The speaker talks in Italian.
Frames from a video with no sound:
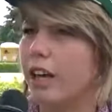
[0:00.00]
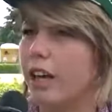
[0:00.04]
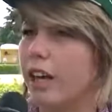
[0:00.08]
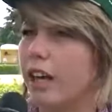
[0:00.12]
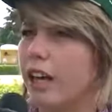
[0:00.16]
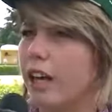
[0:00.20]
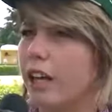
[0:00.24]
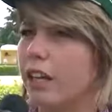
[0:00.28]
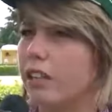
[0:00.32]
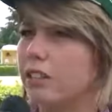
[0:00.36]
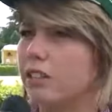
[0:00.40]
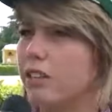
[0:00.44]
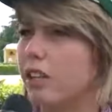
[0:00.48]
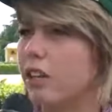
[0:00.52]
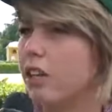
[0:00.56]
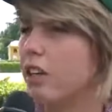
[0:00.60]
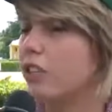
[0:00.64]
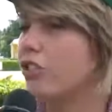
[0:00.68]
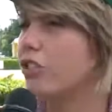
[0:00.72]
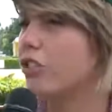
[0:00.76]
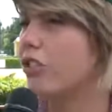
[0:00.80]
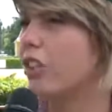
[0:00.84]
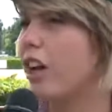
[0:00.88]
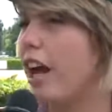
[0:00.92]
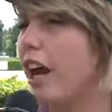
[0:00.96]

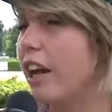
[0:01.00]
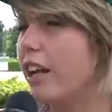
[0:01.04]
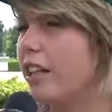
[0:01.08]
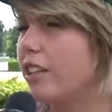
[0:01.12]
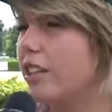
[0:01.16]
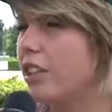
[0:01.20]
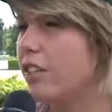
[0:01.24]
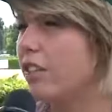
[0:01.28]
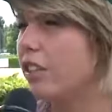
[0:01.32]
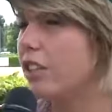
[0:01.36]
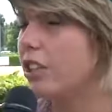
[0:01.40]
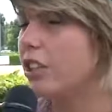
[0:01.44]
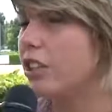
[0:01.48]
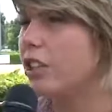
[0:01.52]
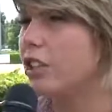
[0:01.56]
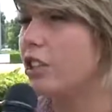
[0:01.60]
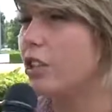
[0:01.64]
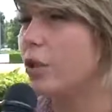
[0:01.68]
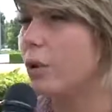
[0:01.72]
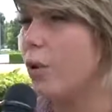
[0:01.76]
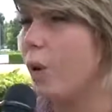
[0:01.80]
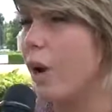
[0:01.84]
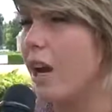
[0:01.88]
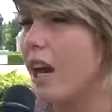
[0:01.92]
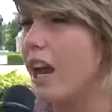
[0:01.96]
internazionale under
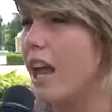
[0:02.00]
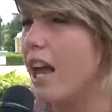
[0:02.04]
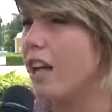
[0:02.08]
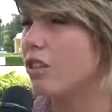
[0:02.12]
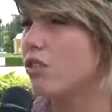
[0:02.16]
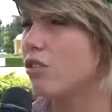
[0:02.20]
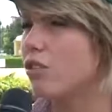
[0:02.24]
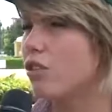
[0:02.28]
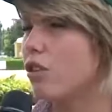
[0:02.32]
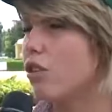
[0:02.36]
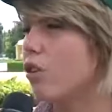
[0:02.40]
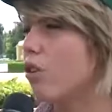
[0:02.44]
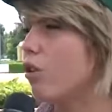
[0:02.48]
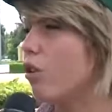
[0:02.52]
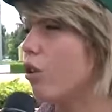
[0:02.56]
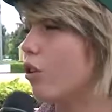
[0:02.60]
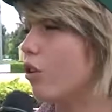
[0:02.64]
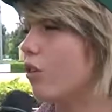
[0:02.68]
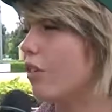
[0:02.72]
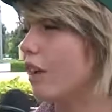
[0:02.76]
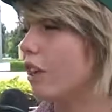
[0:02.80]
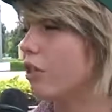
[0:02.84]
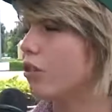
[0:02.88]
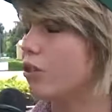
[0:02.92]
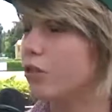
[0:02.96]
25
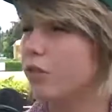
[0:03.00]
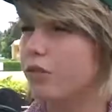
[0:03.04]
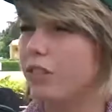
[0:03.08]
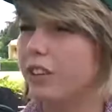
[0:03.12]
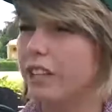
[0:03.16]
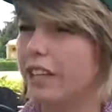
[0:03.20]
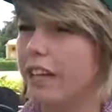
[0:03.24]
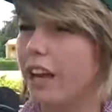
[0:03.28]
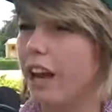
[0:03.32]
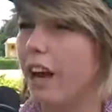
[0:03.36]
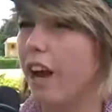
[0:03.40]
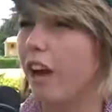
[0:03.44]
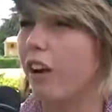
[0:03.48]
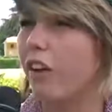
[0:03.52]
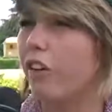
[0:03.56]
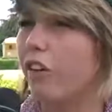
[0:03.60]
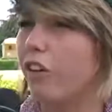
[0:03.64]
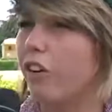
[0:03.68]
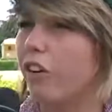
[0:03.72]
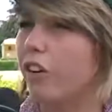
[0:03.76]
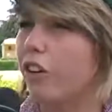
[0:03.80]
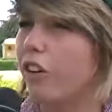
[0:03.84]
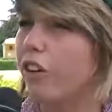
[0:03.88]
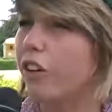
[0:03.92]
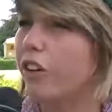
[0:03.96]
all'estero verso fine
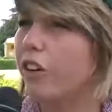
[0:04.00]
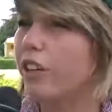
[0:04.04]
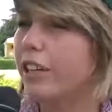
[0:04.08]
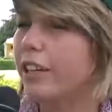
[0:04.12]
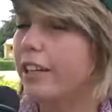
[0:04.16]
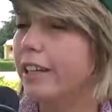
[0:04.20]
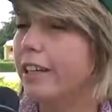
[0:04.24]
anno